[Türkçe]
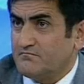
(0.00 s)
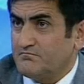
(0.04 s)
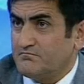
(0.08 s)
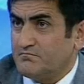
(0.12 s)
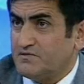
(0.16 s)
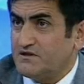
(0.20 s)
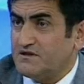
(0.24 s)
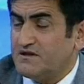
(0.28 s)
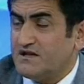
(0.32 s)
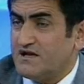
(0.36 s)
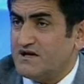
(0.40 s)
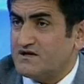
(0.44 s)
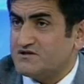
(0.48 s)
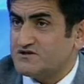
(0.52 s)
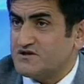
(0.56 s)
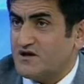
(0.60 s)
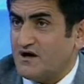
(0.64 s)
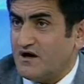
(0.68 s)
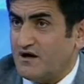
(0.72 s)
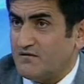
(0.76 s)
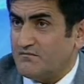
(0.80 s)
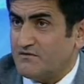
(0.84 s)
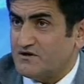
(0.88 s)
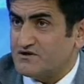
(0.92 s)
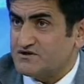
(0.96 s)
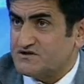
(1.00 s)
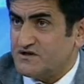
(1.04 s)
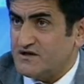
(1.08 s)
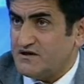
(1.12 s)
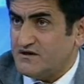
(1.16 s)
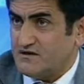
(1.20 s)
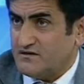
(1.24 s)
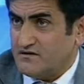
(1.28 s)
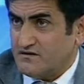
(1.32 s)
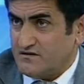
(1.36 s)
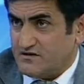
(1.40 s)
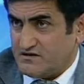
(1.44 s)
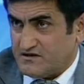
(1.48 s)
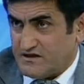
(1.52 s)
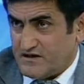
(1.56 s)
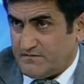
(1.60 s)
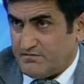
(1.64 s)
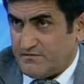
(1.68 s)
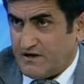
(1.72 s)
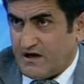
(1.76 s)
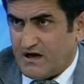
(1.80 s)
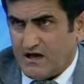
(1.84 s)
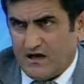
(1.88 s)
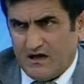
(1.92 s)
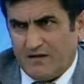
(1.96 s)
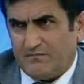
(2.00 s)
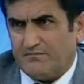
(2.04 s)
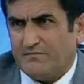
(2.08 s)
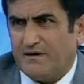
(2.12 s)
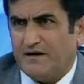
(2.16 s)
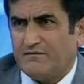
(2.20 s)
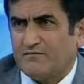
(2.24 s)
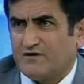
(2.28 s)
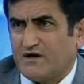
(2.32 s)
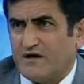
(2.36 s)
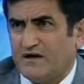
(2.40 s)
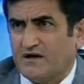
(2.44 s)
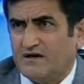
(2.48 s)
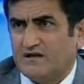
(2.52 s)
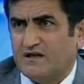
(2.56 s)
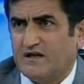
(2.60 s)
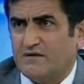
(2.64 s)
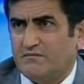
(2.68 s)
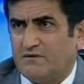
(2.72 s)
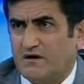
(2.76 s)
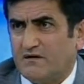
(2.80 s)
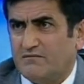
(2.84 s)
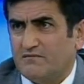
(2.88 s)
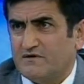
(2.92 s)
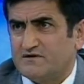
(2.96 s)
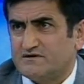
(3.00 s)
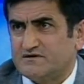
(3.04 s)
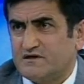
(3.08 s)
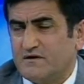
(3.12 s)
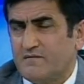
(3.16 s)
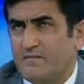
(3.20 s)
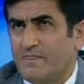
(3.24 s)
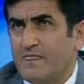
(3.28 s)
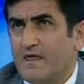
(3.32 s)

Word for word: Binlerce Almanca kitap. E, benim kaynaklarım Almanca.